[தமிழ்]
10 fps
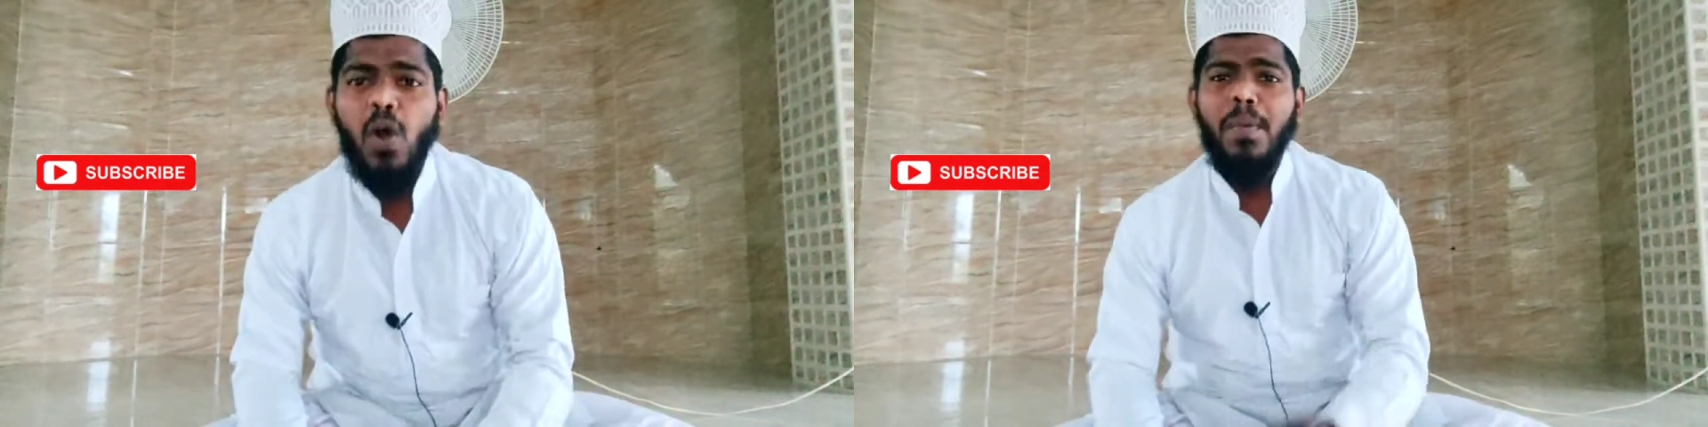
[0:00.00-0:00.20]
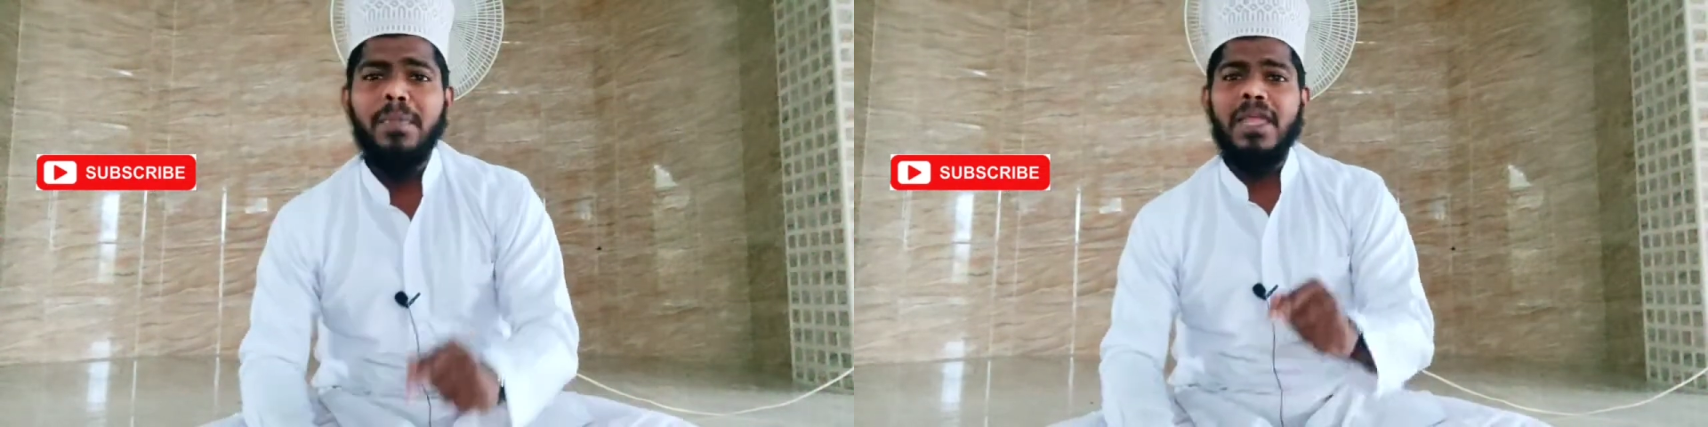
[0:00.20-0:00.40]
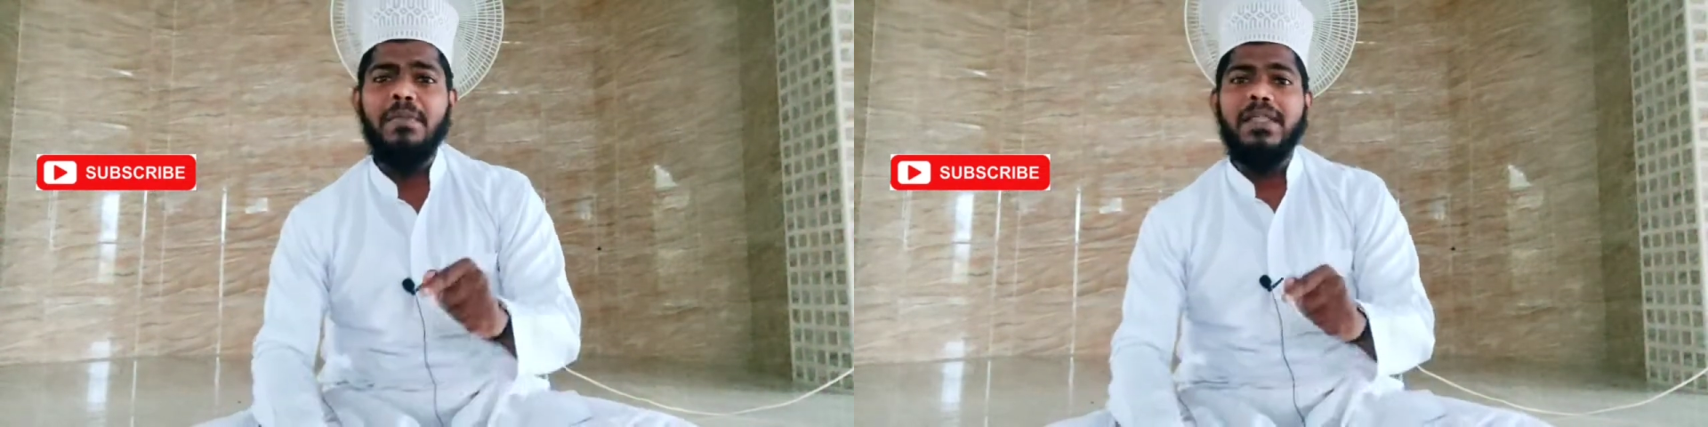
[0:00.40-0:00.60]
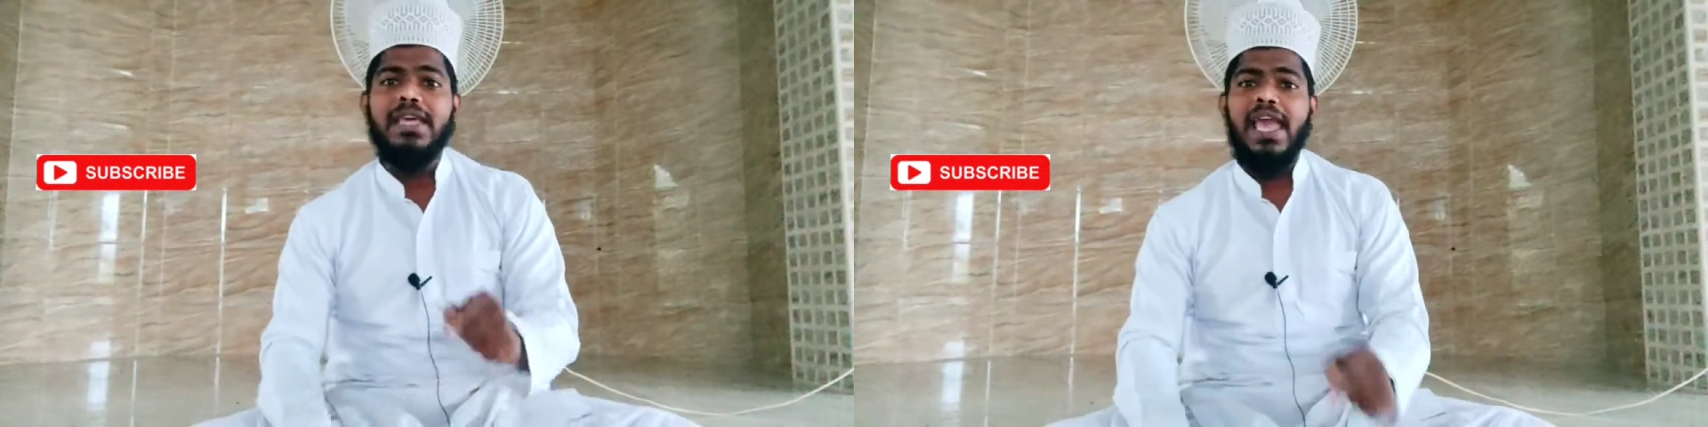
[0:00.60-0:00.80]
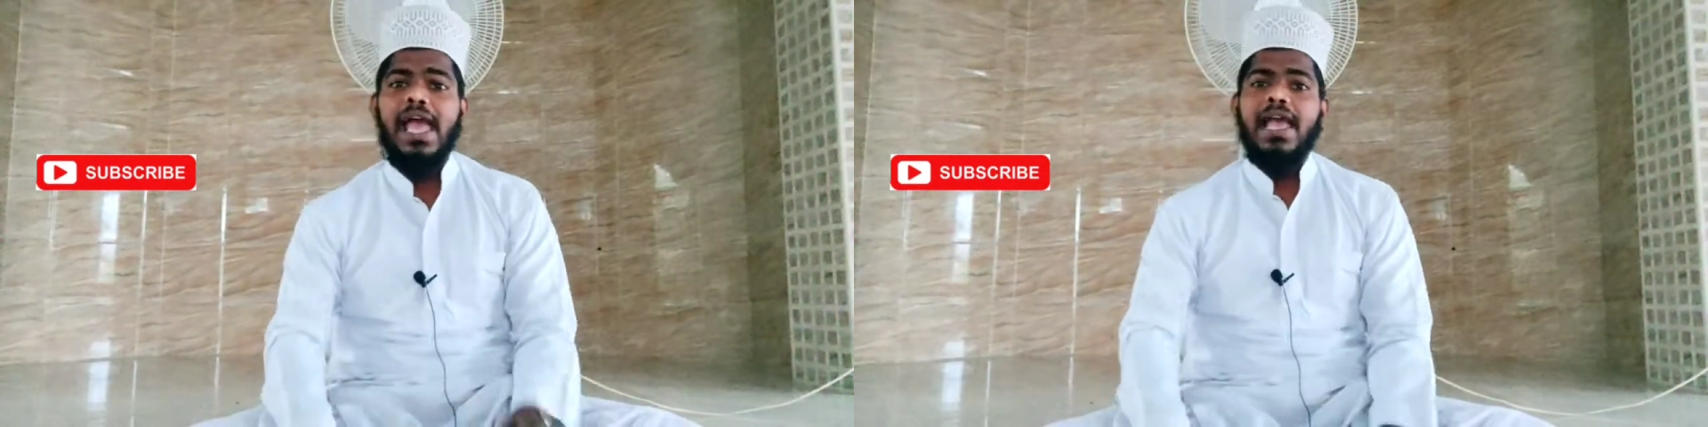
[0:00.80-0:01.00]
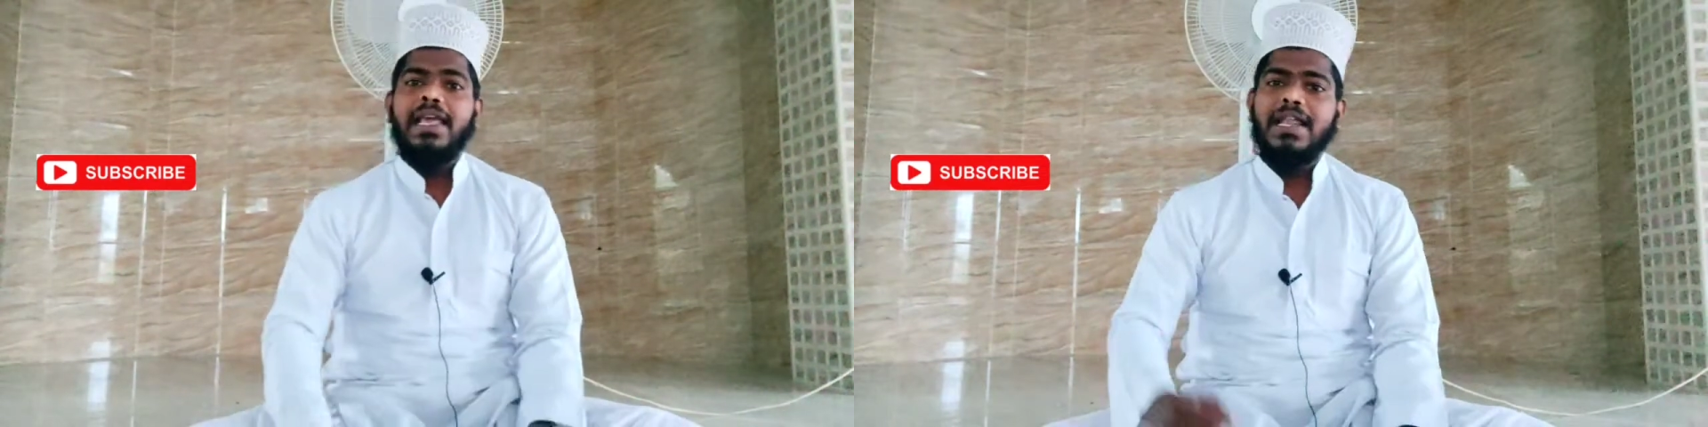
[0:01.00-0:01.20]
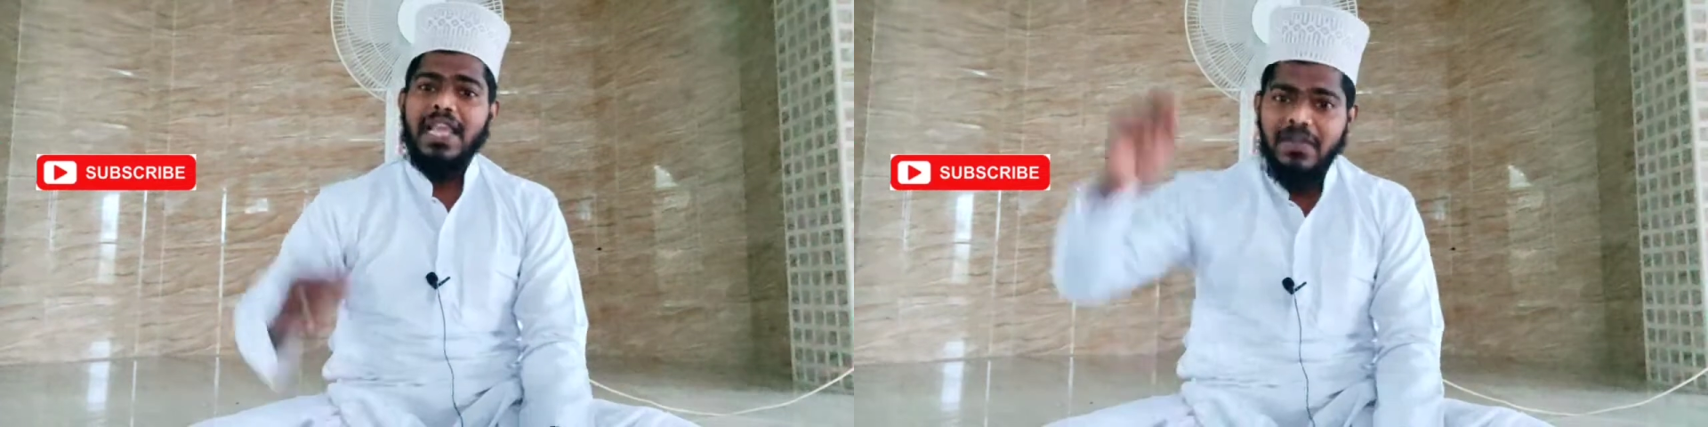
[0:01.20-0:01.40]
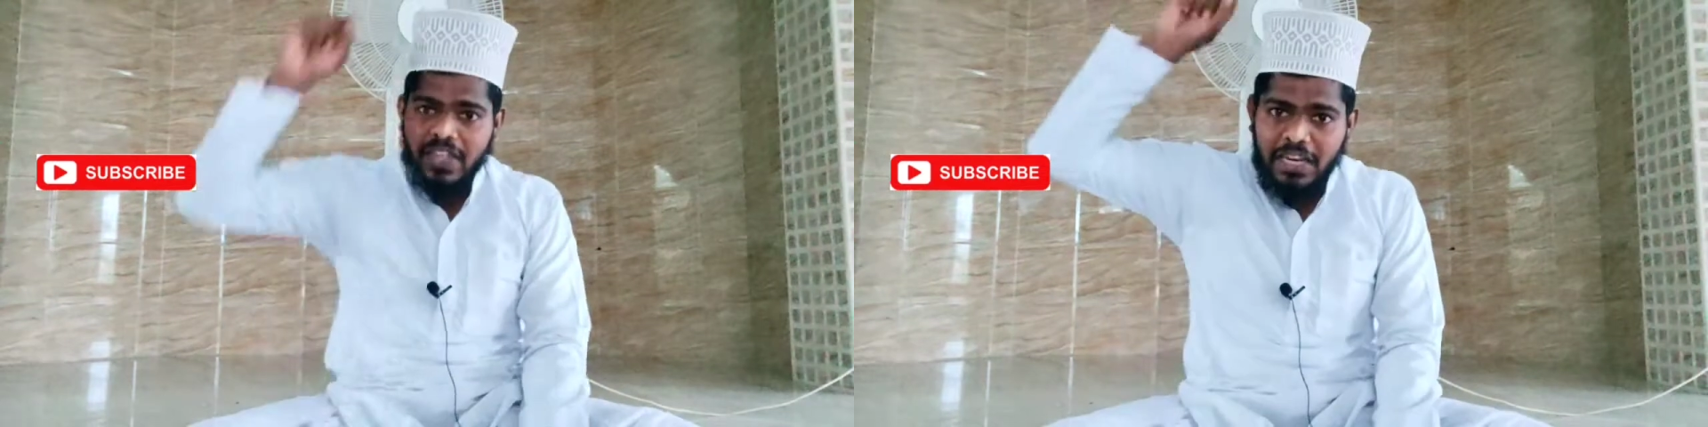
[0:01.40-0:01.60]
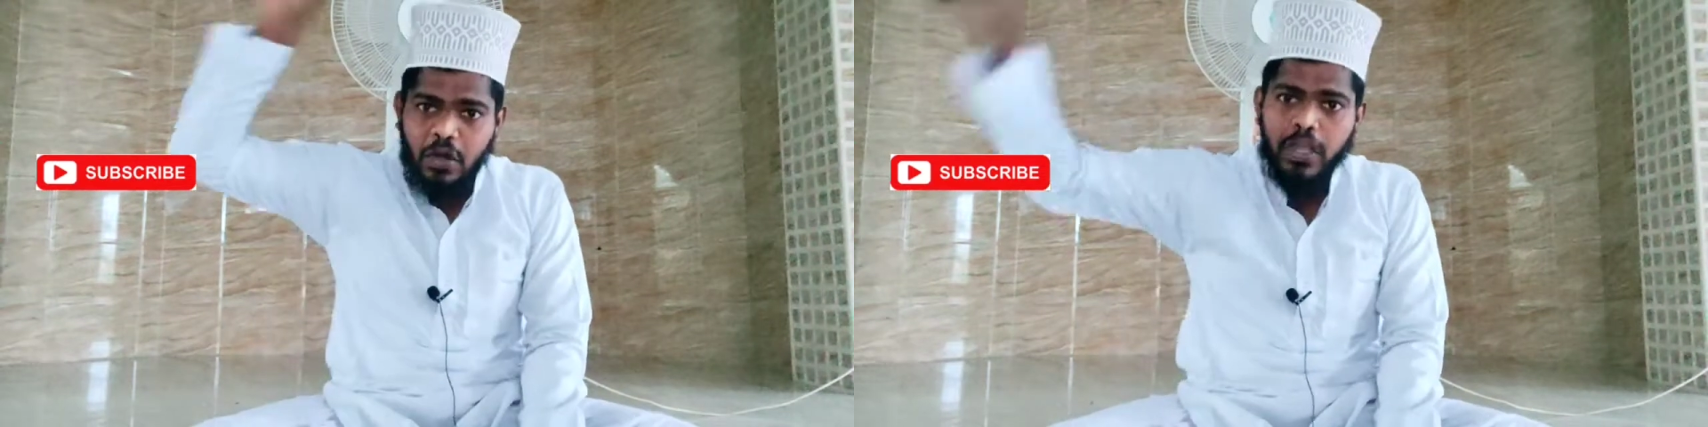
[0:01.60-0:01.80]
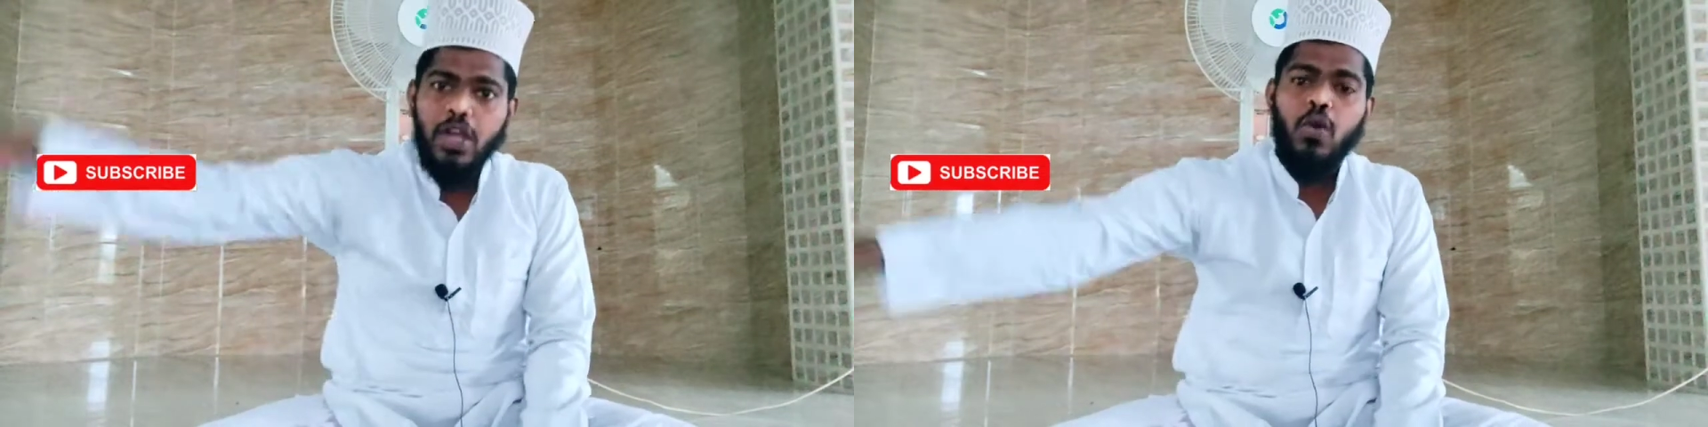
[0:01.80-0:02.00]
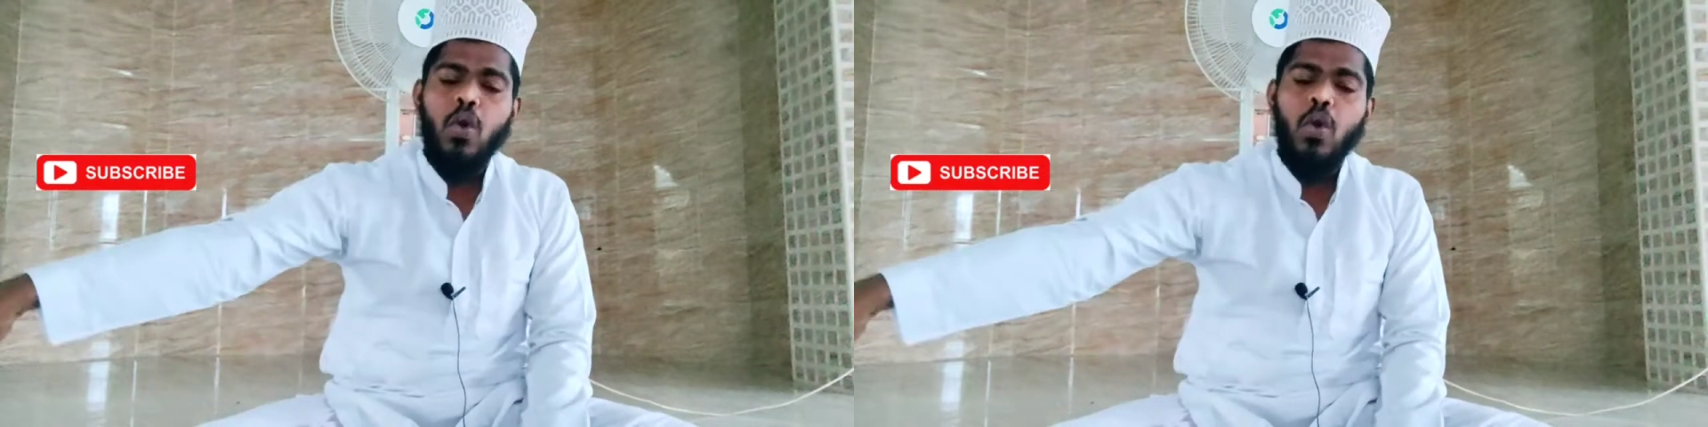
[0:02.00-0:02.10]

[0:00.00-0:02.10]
கோபம் என்பது இறைவனினுடைய